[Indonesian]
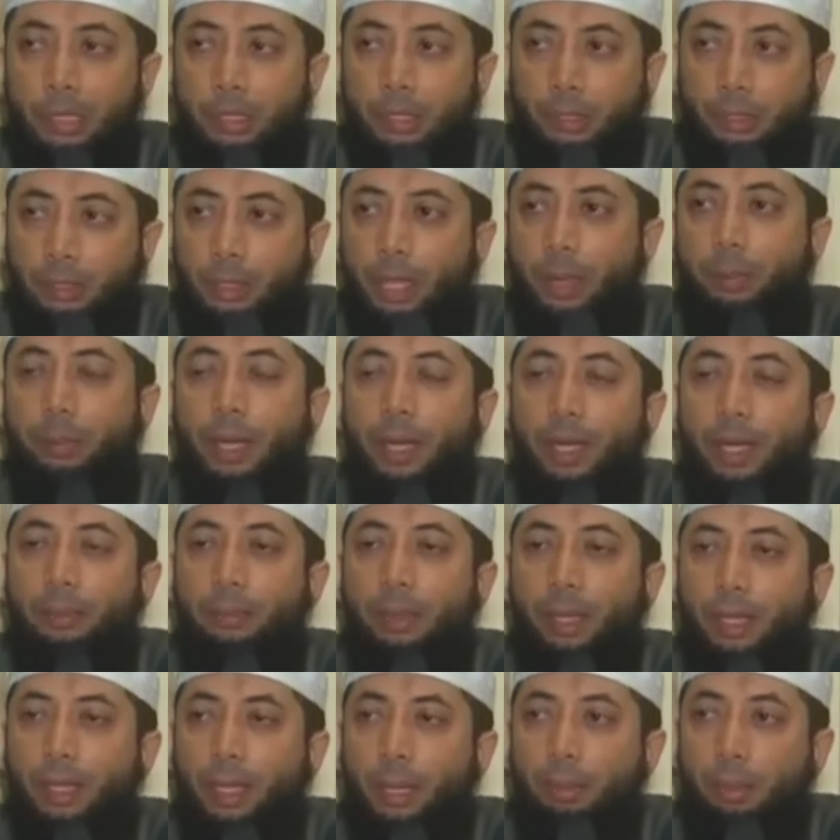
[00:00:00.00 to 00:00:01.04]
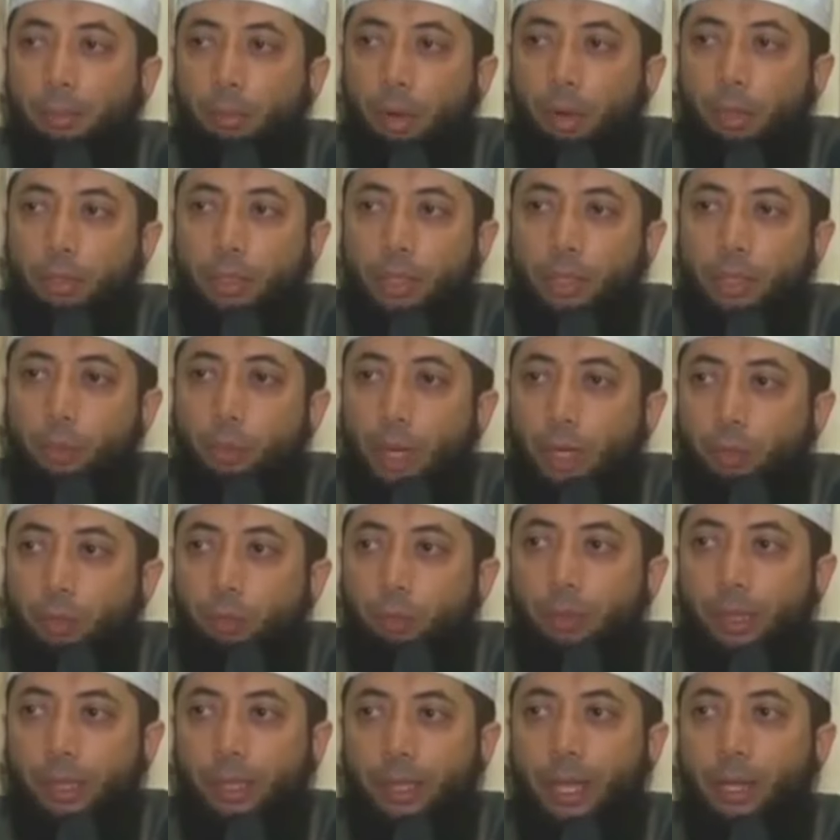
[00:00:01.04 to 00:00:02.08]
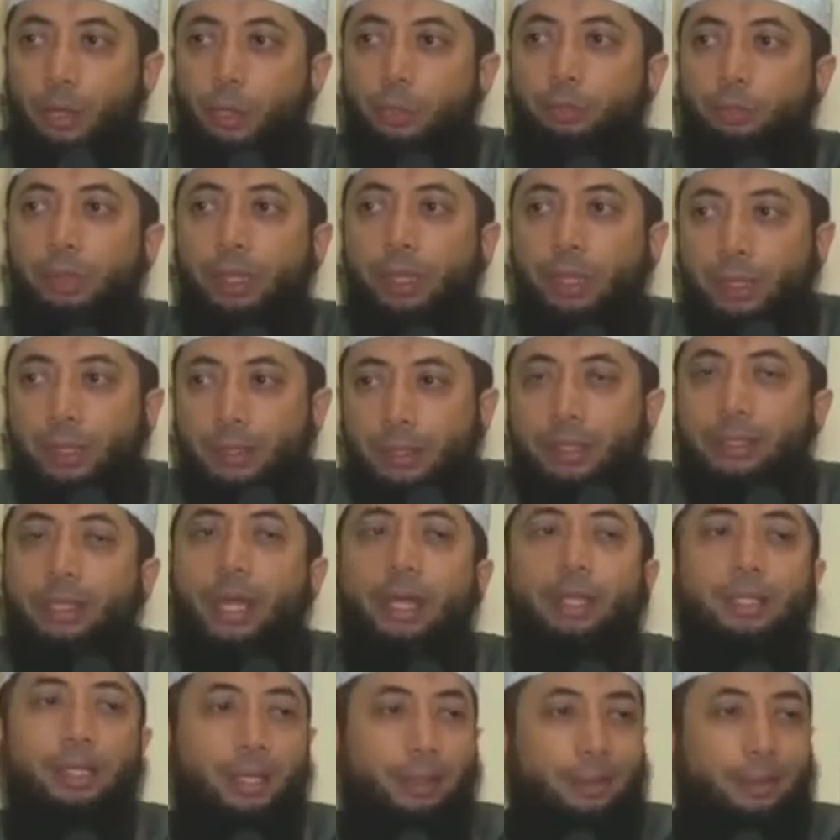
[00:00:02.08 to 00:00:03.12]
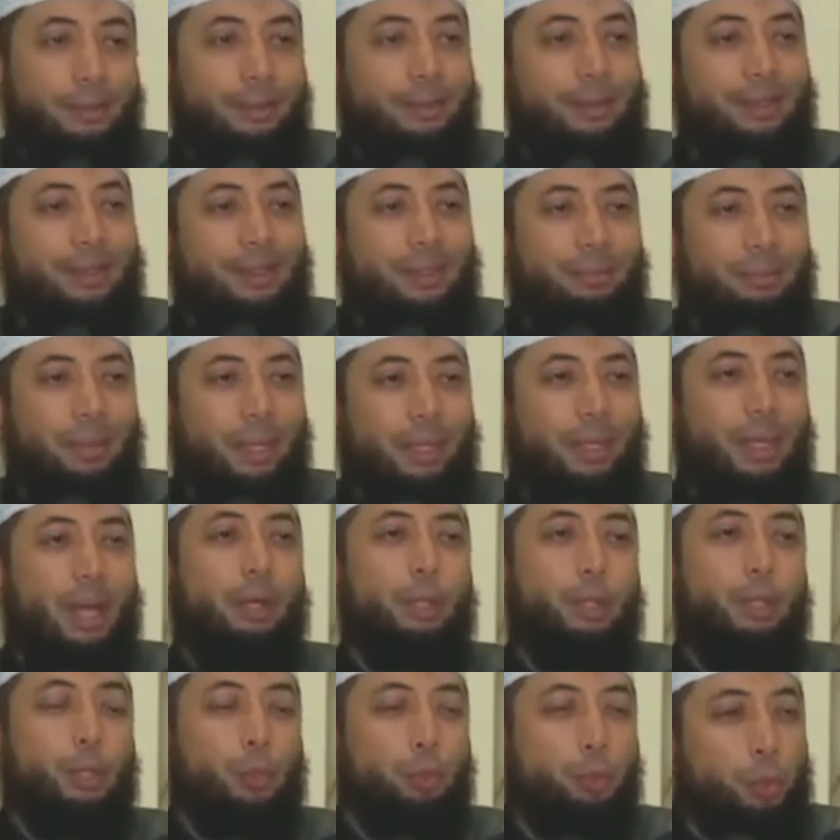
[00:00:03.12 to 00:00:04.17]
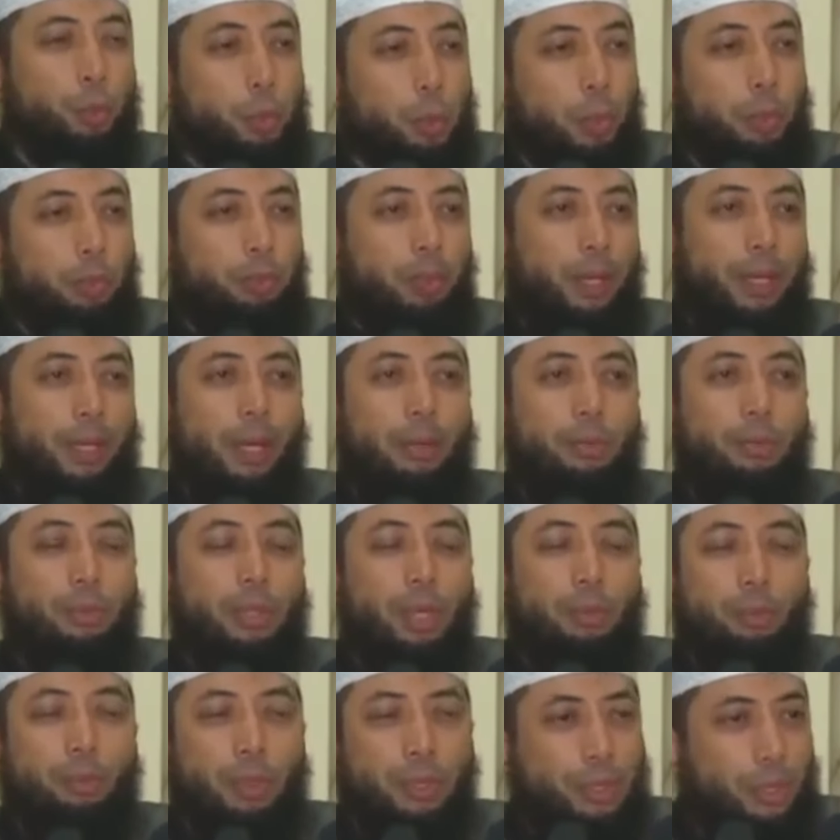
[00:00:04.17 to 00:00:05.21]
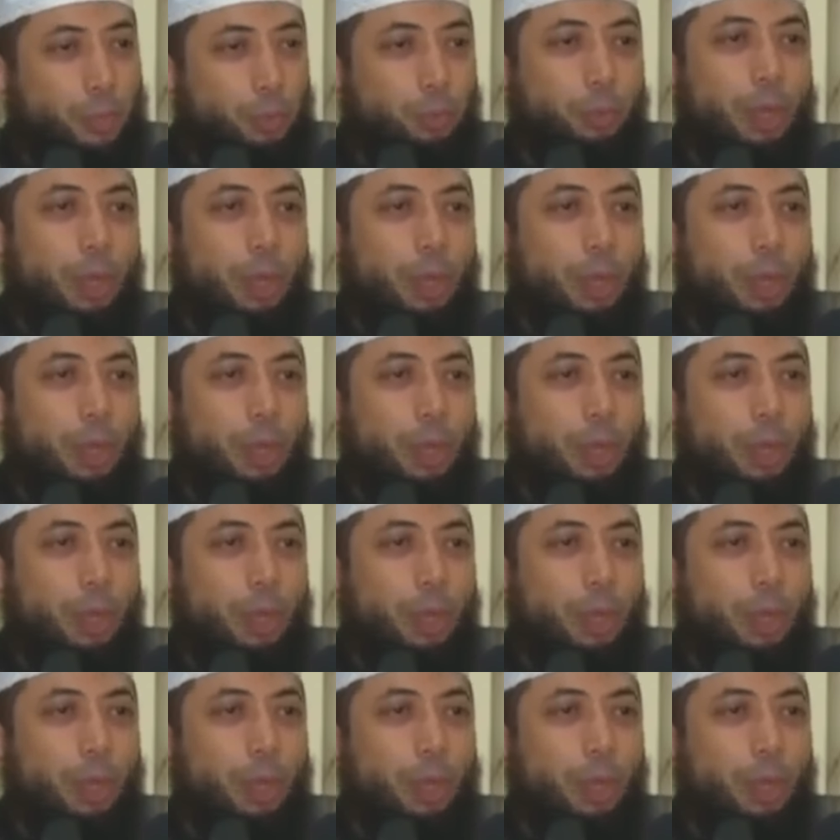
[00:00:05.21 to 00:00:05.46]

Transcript: Setiap kali mereka memohon sesuatu, mereka harus berikan sesajen mereka harus tunduk, mereka harus lakukan